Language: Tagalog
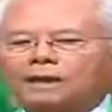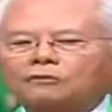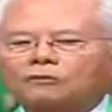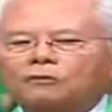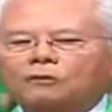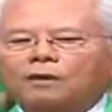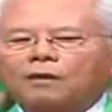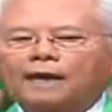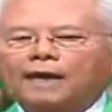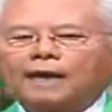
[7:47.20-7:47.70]

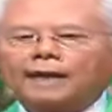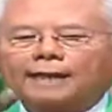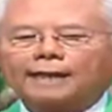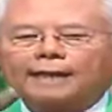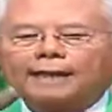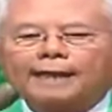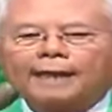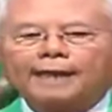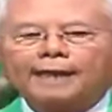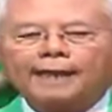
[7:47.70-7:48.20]
ay
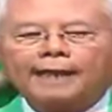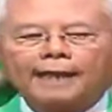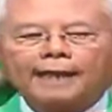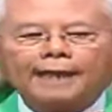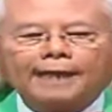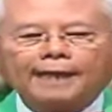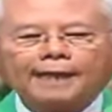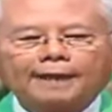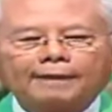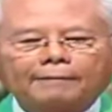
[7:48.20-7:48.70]

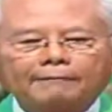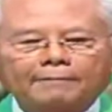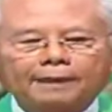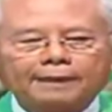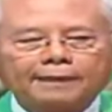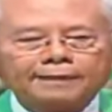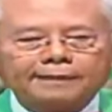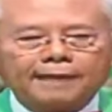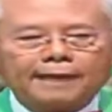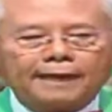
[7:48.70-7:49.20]
healing
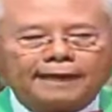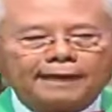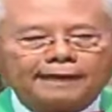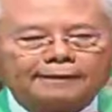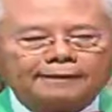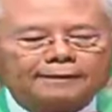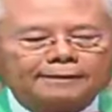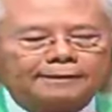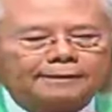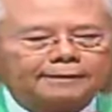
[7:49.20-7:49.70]
message.
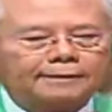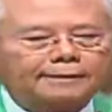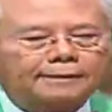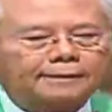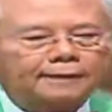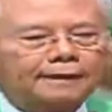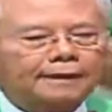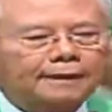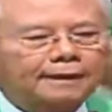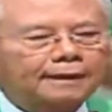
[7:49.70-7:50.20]

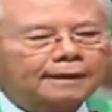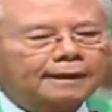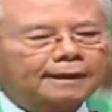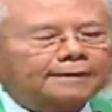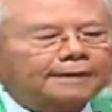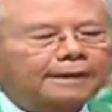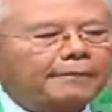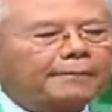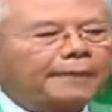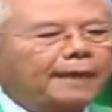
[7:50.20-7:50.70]

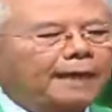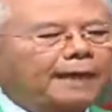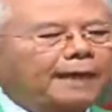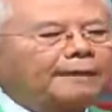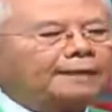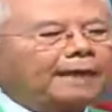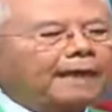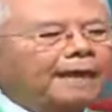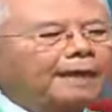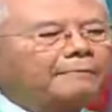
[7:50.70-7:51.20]
Sapagkat
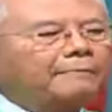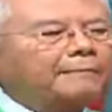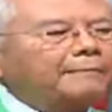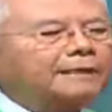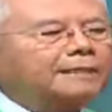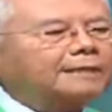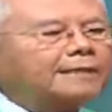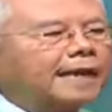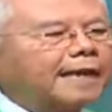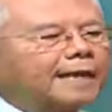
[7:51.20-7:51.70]
ang
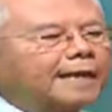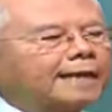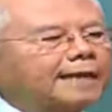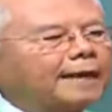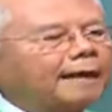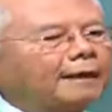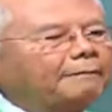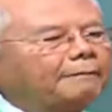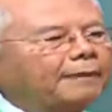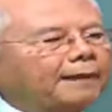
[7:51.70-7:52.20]
mensahe ng
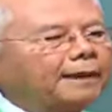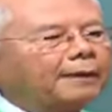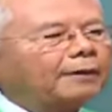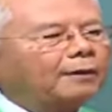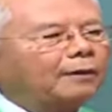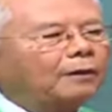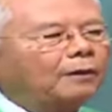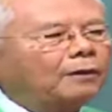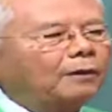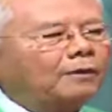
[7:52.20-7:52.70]

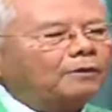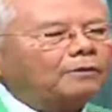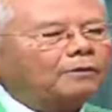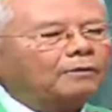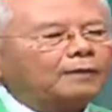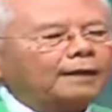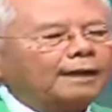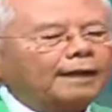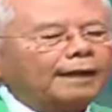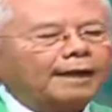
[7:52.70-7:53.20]
Panginoon
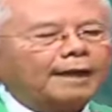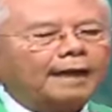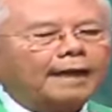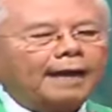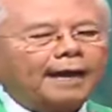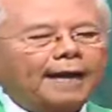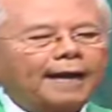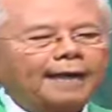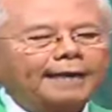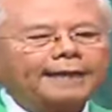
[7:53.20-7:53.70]

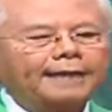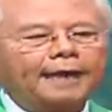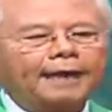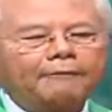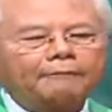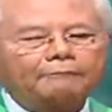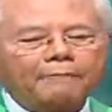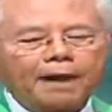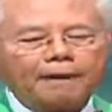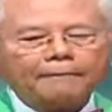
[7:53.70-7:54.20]
ay
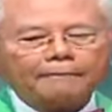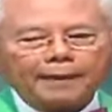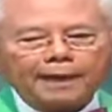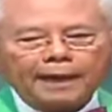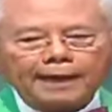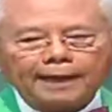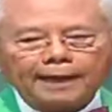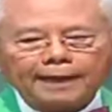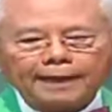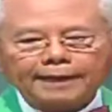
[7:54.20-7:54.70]

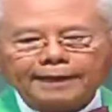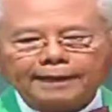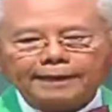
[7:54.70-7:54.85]
nagpapagaling.